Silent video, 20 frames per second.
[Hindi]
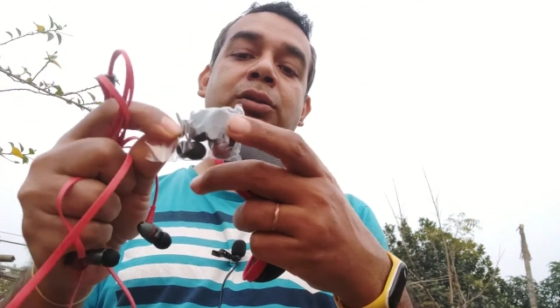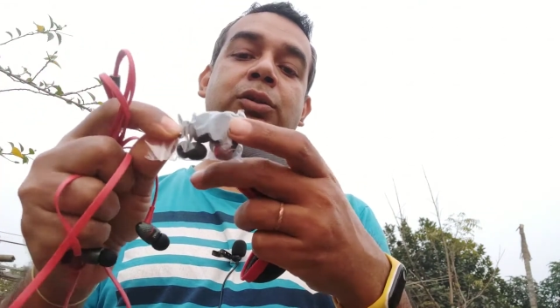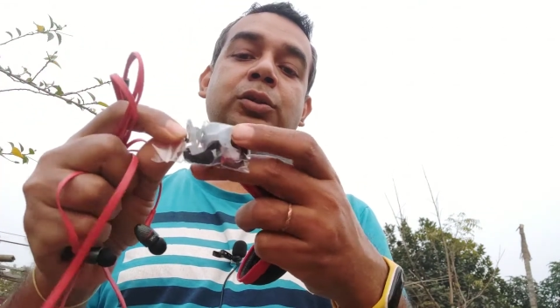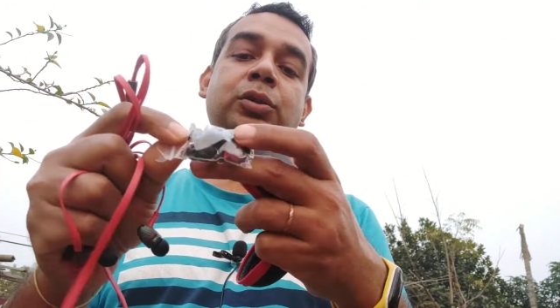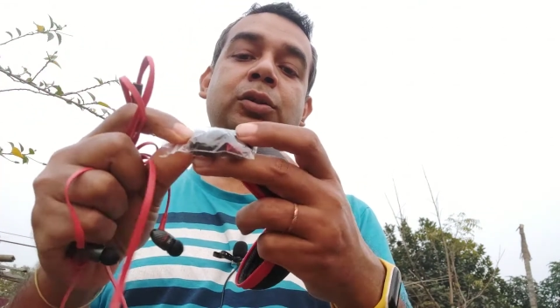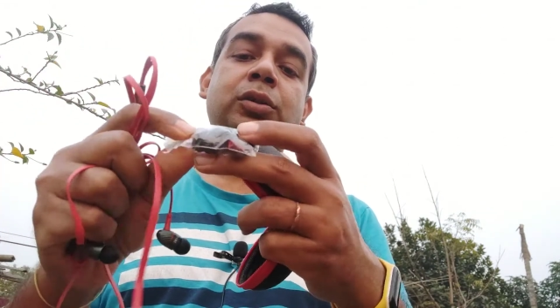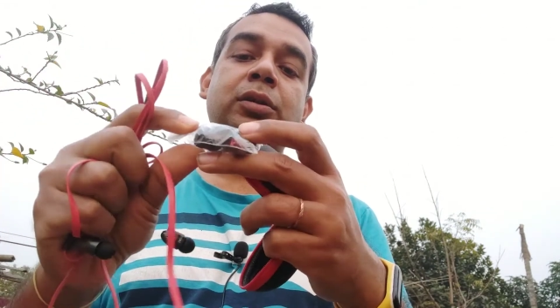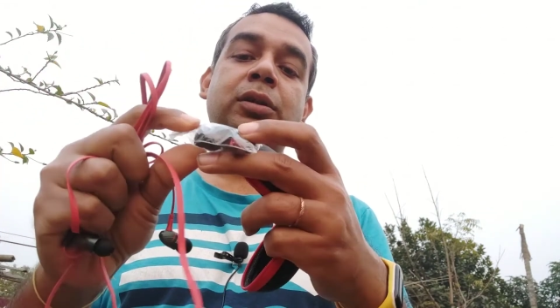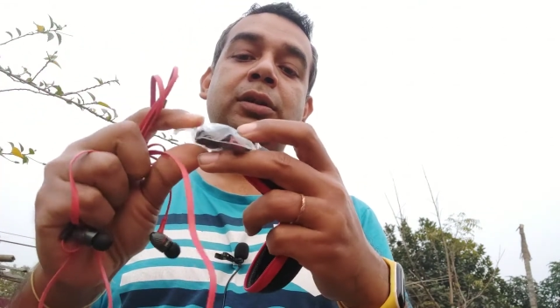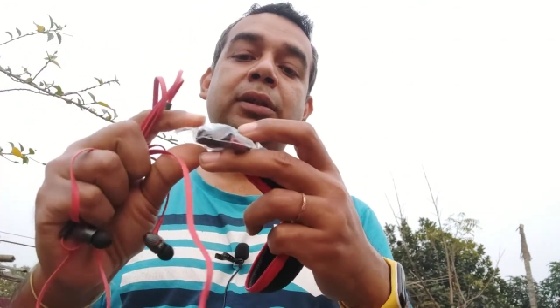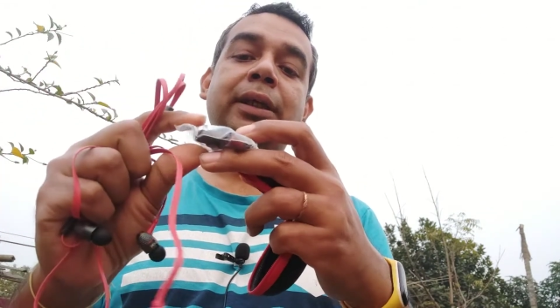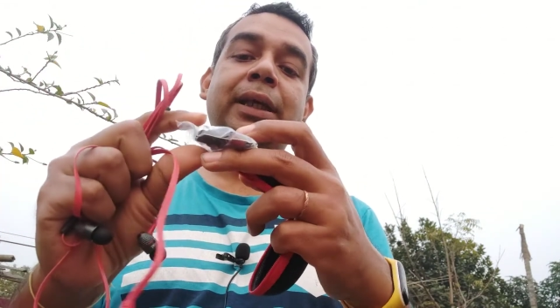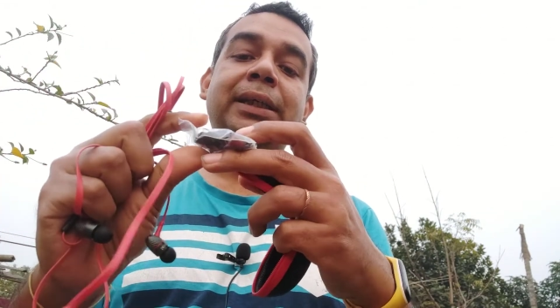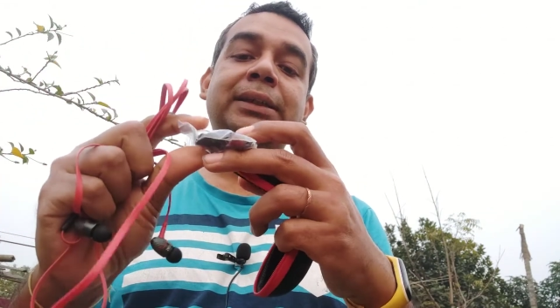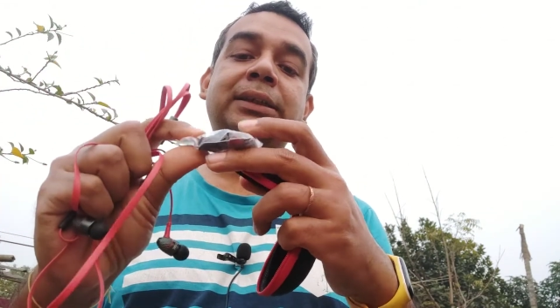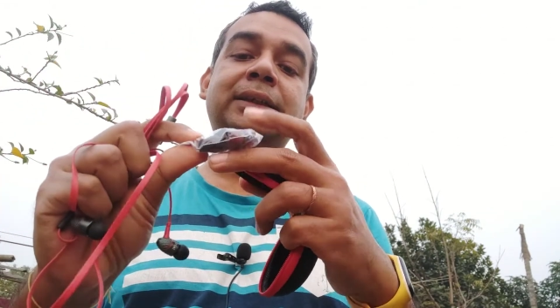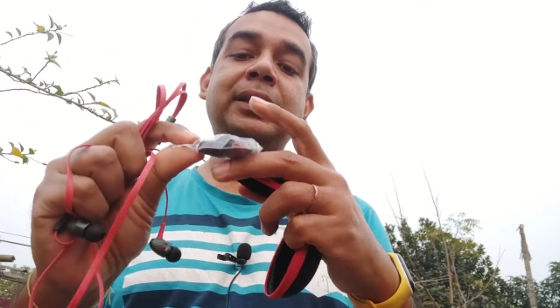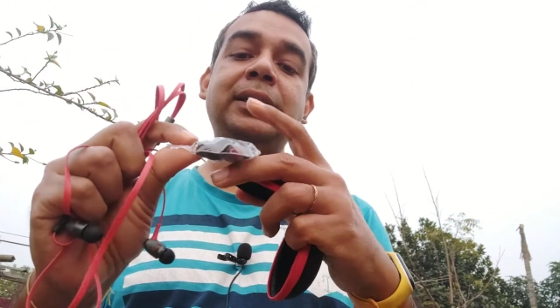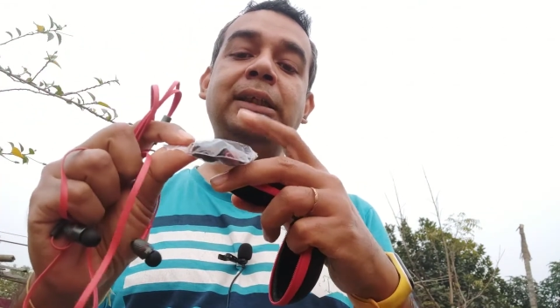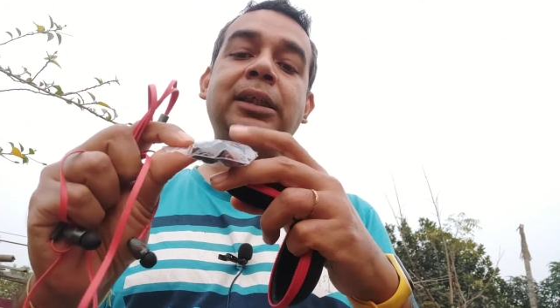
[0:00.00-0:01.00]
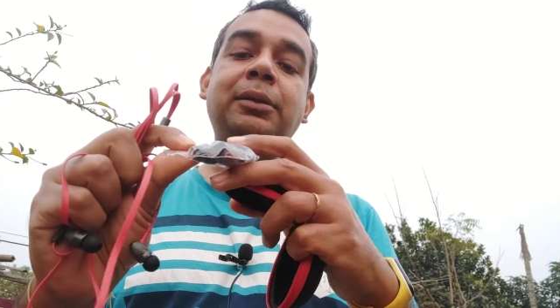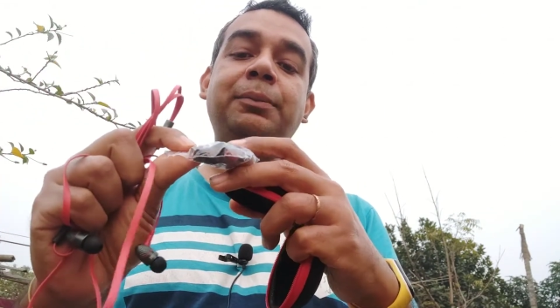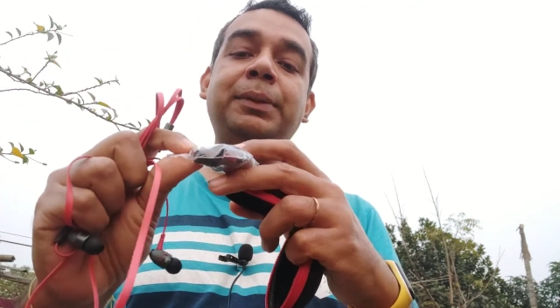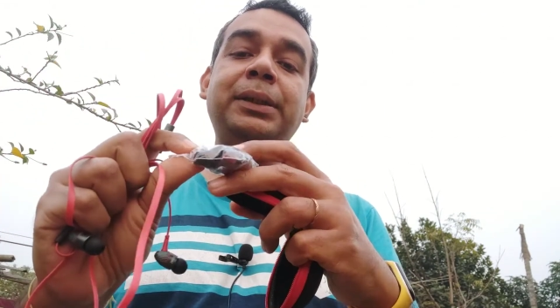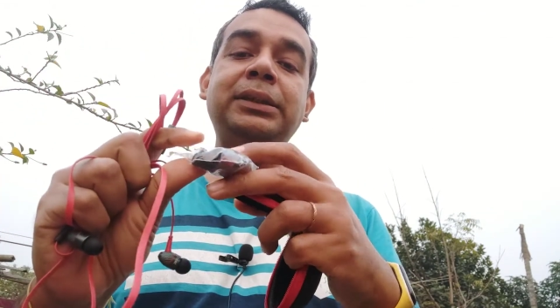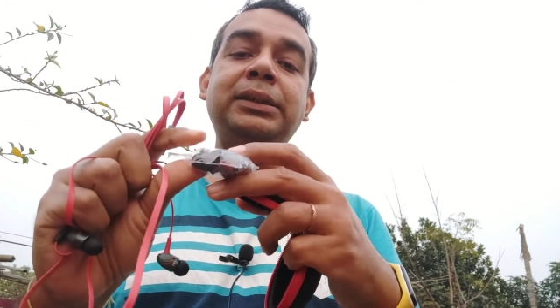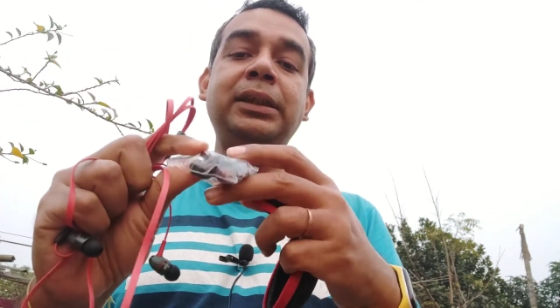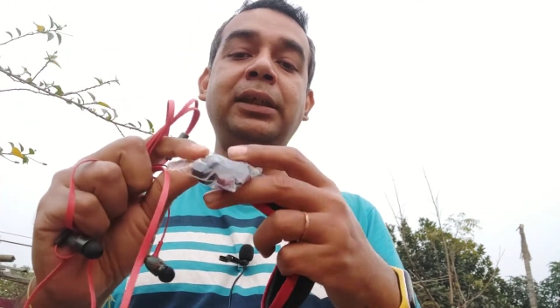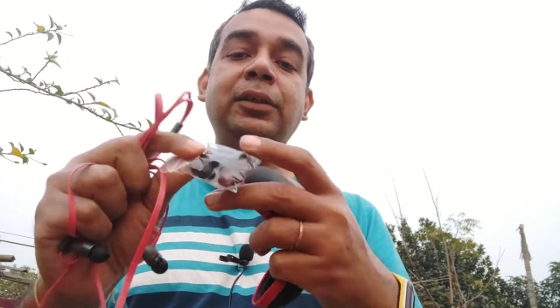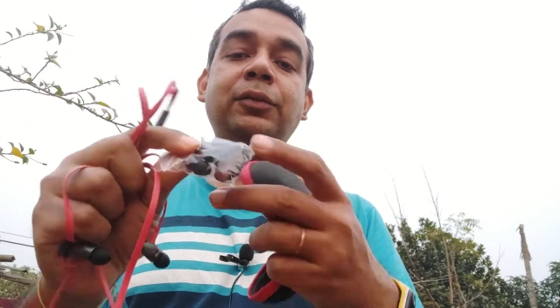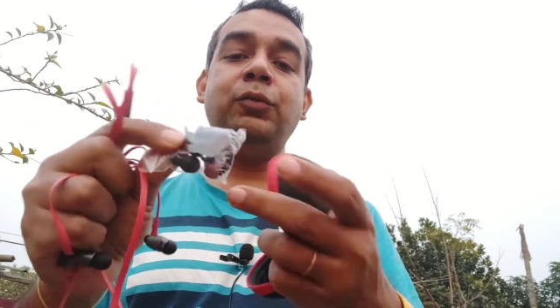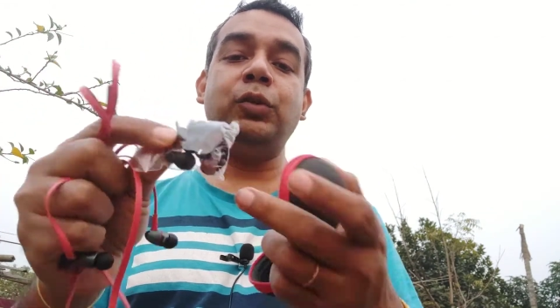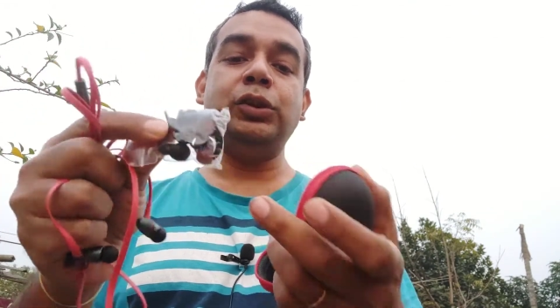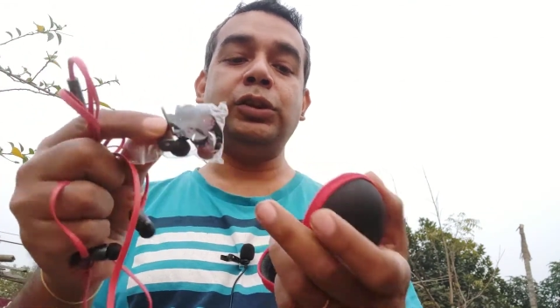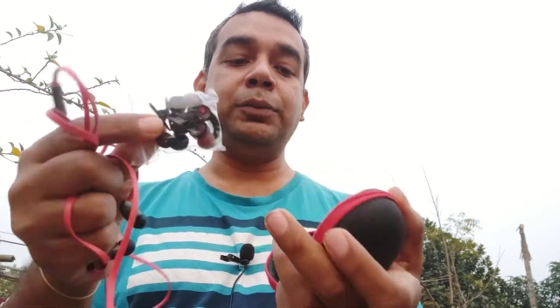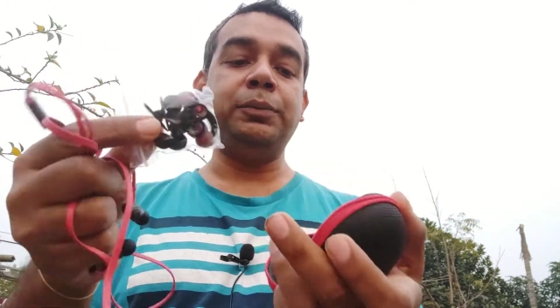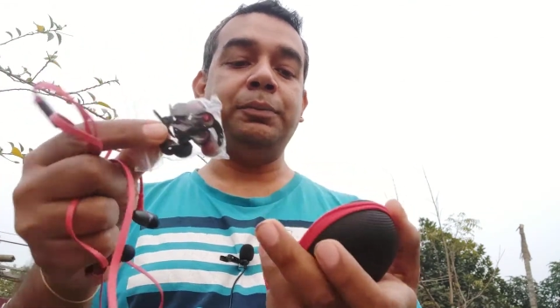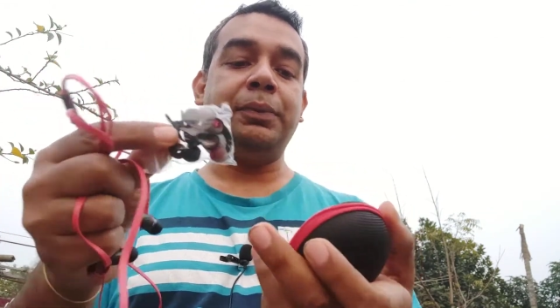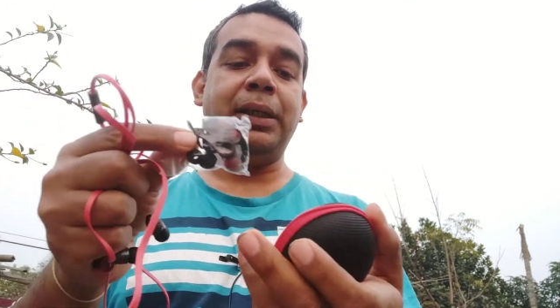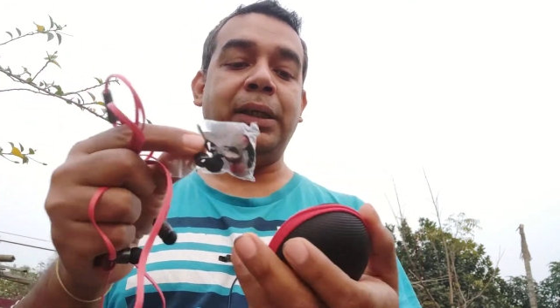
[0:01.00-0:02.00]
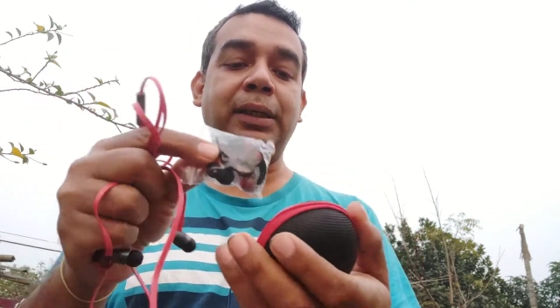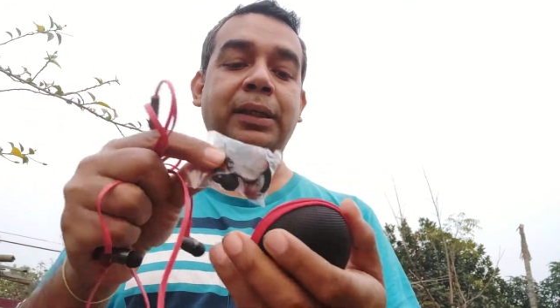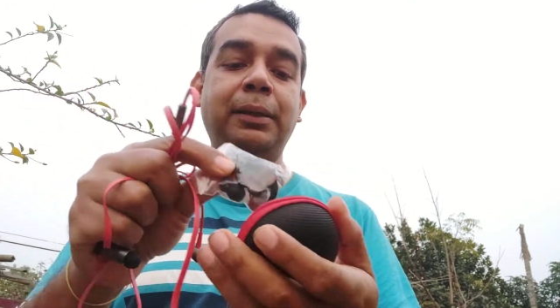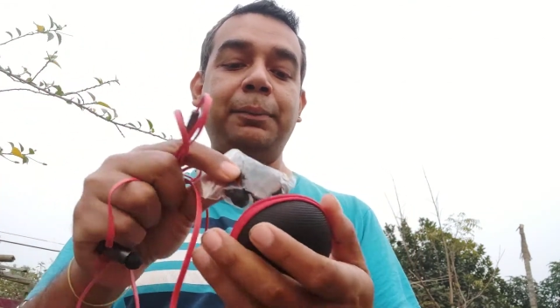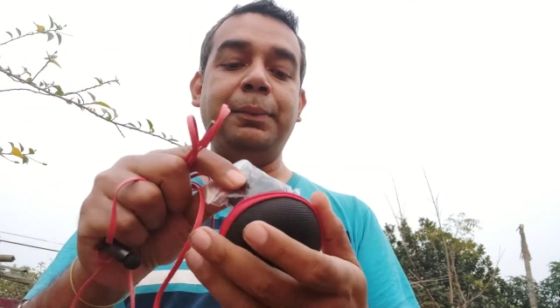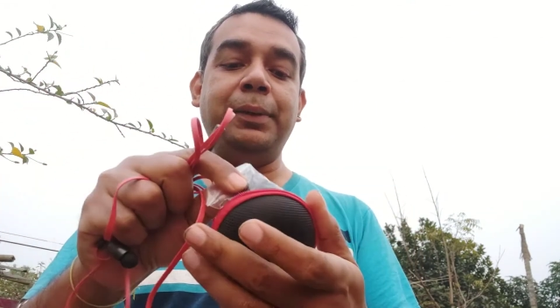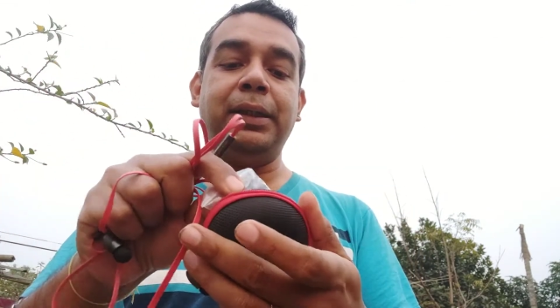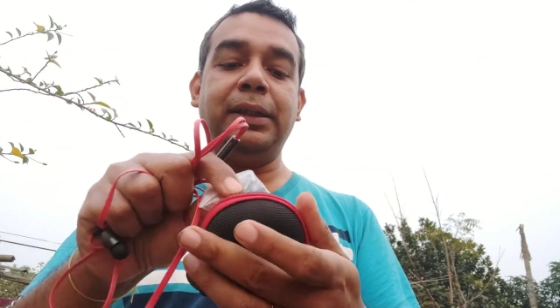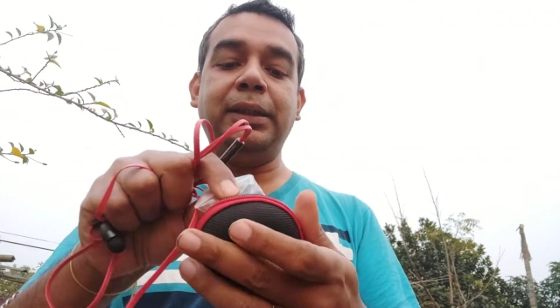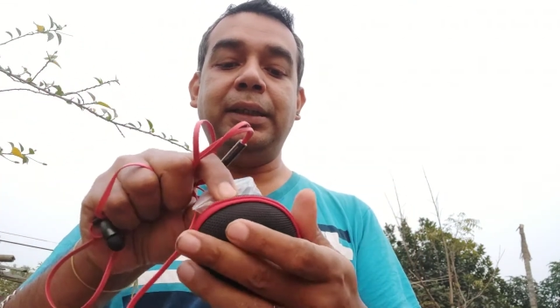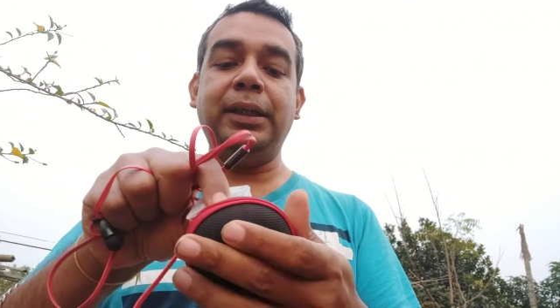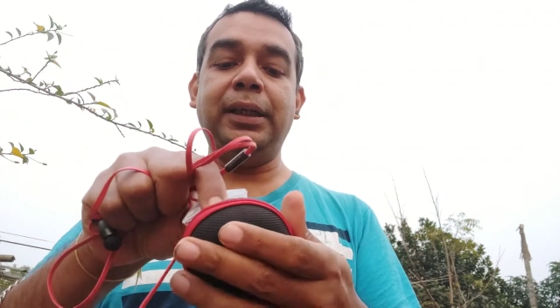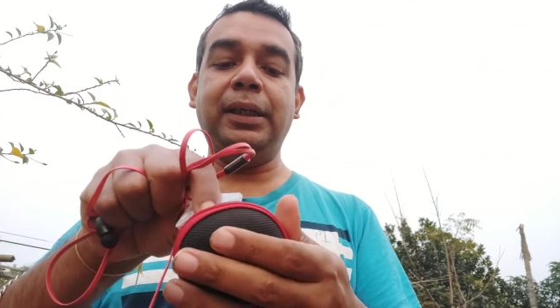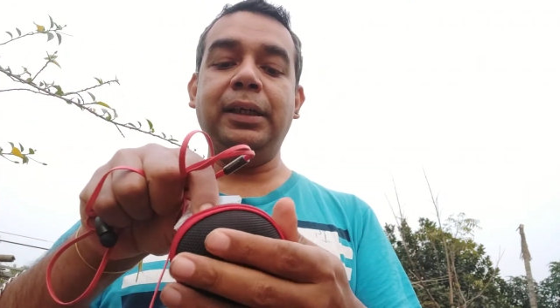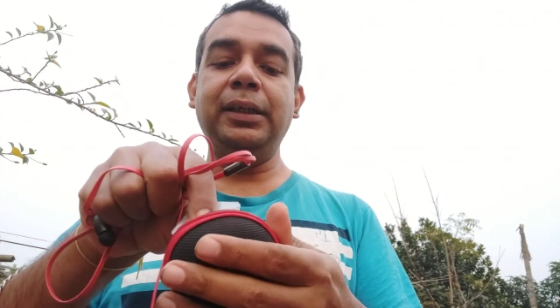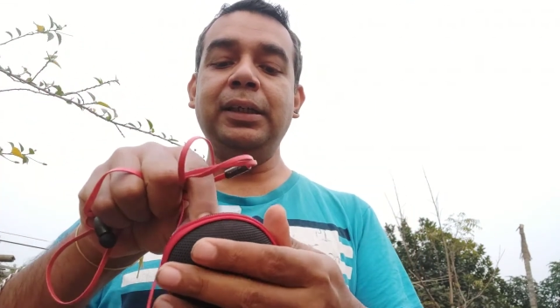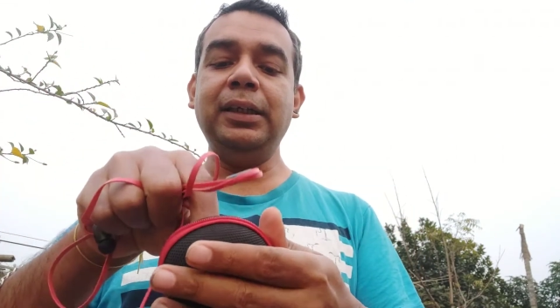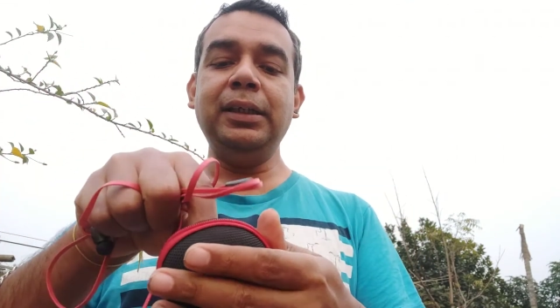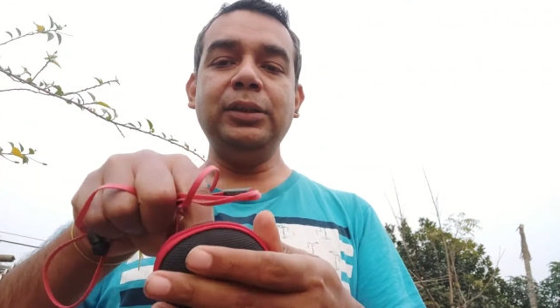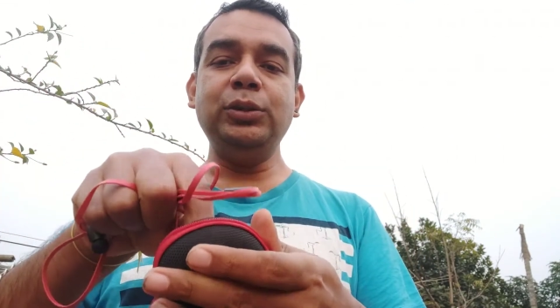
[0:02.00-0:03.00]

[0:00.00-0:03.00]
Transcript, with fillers: जो एक्स्ट्रा ईयरबड्स हैं वो सब मैंने यहाँ पे रख दिया है